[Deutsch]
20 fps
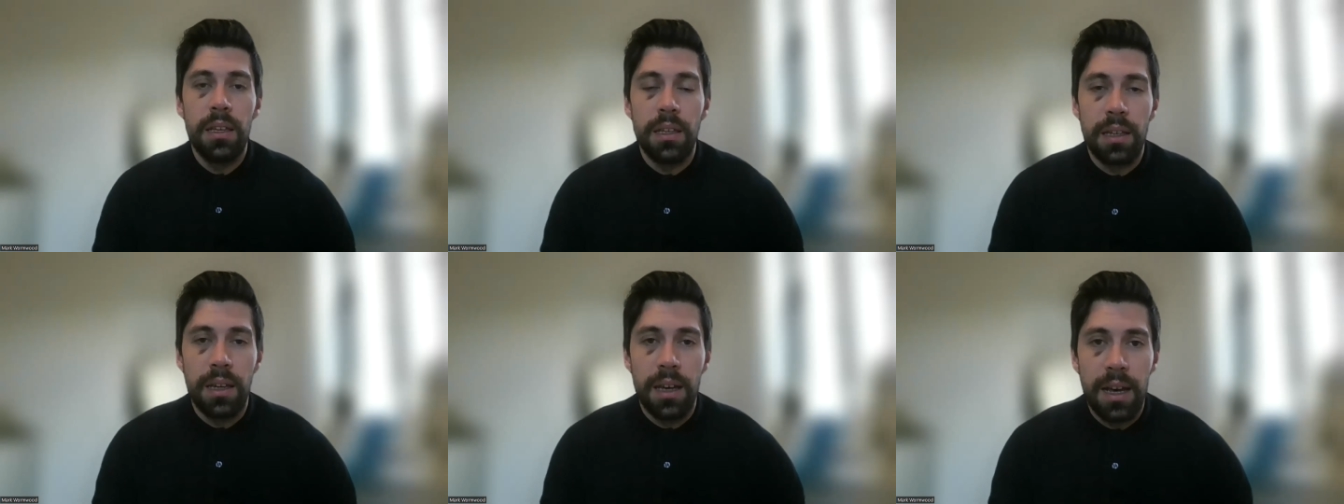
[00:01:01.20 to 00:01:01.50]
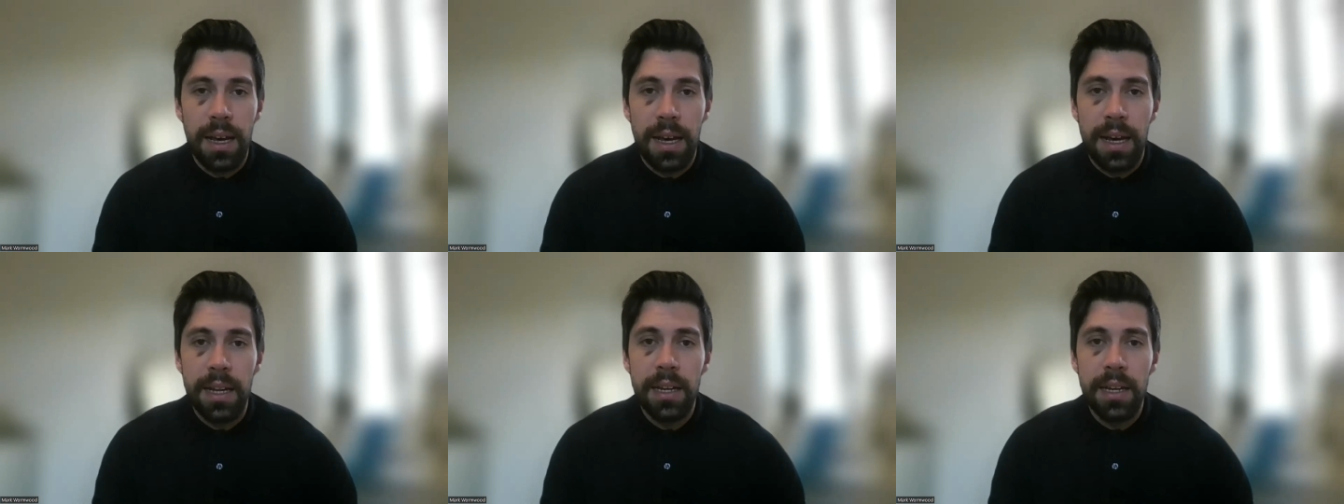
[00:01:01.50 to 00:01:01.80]

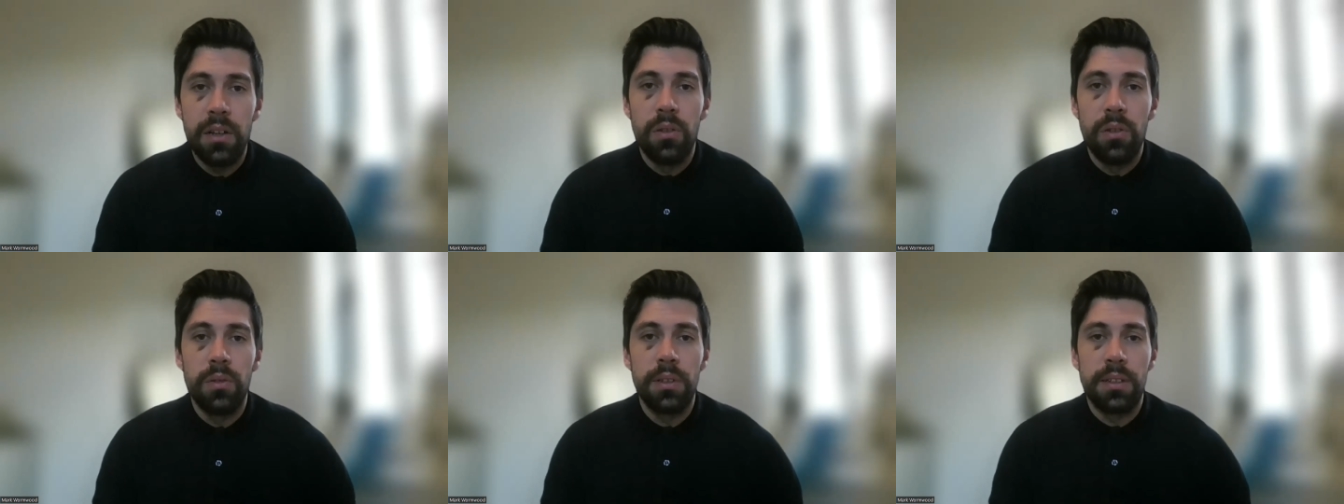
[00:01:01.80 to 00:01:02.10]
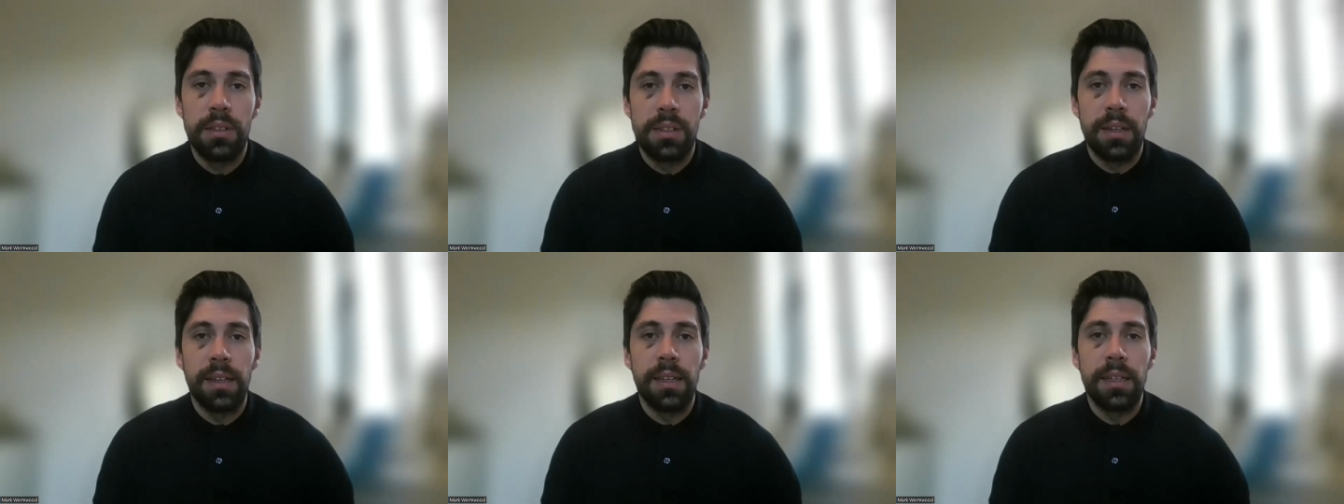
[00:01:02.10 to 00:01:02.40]
Ihre Handlungen
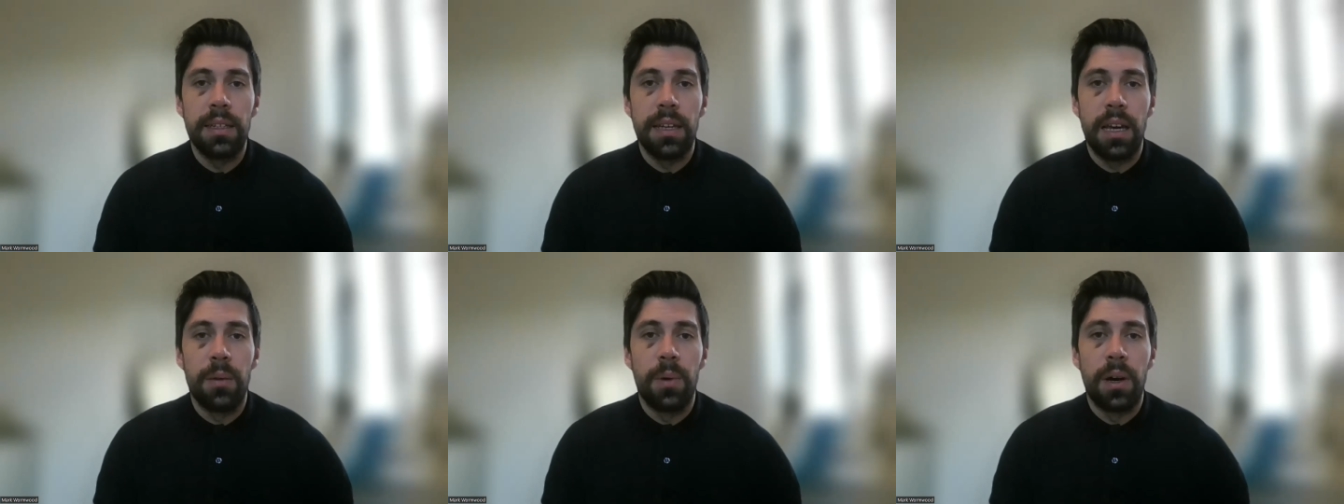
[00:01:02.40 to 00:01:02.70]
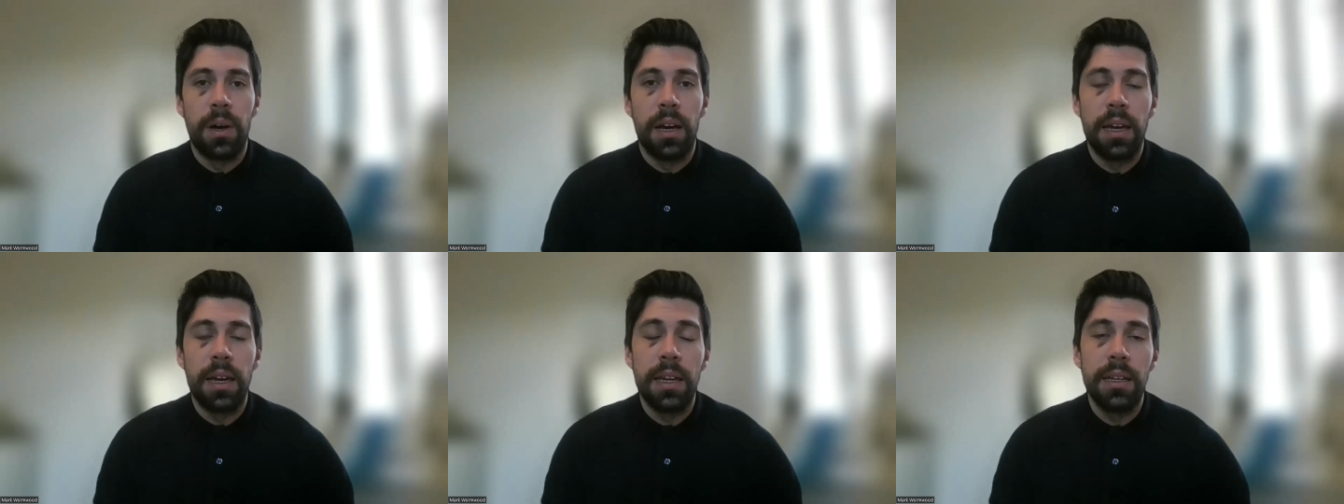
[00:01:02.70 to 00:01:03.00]
zeigen
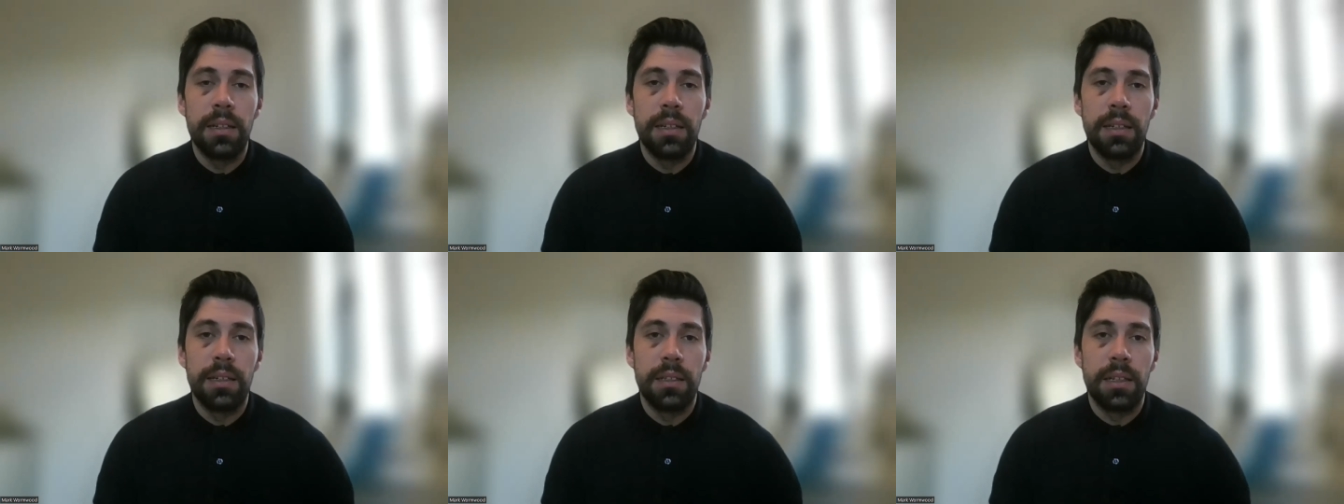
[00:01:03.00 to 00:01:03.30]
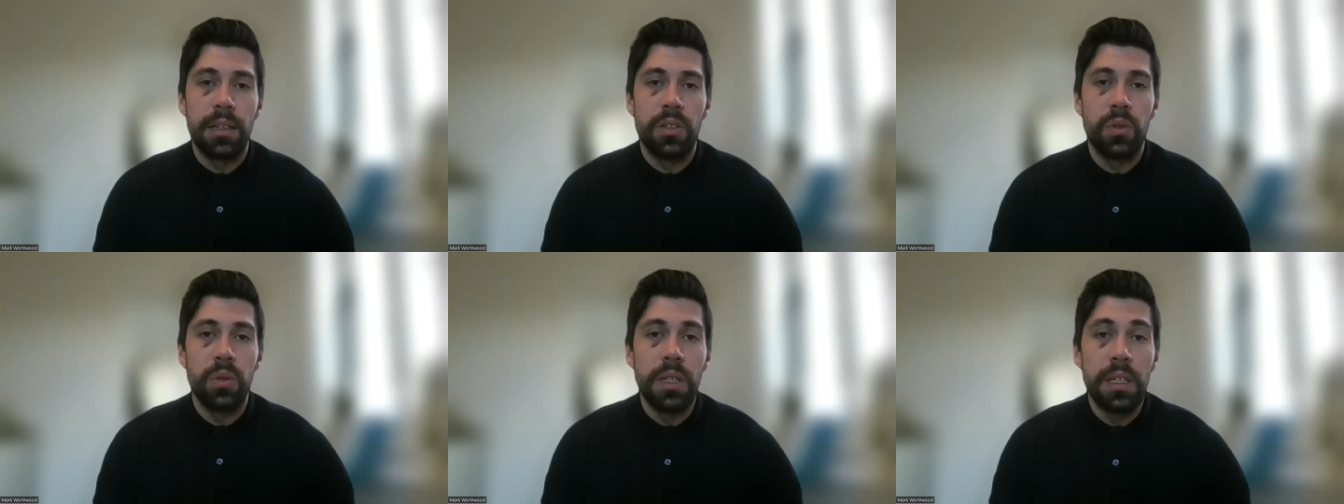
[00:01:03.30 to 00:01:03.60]
aber eigentlich,
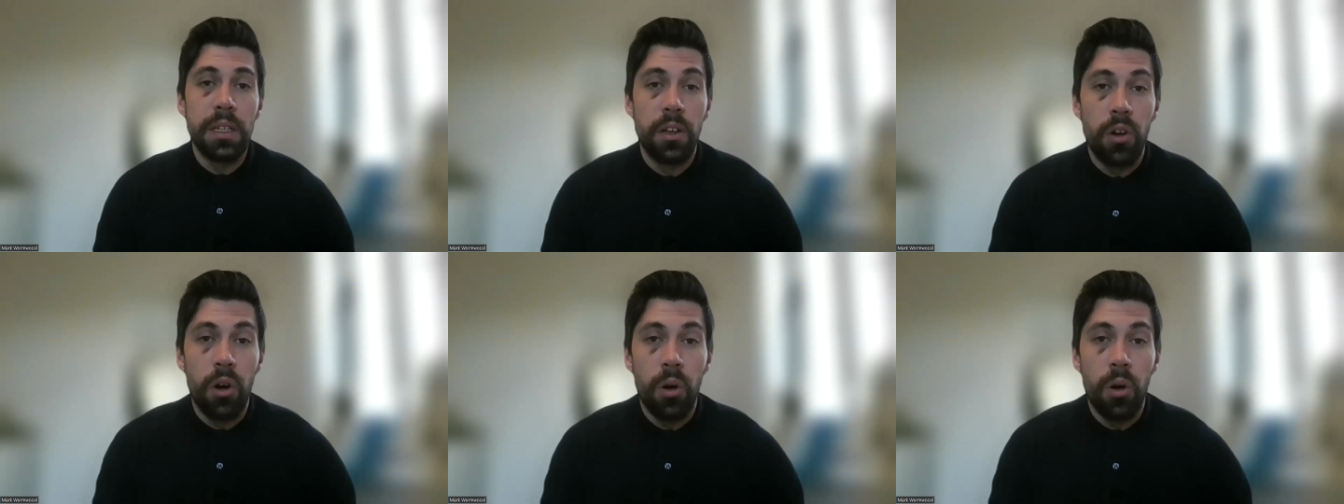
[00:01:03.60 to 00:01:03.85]
dass du ihnen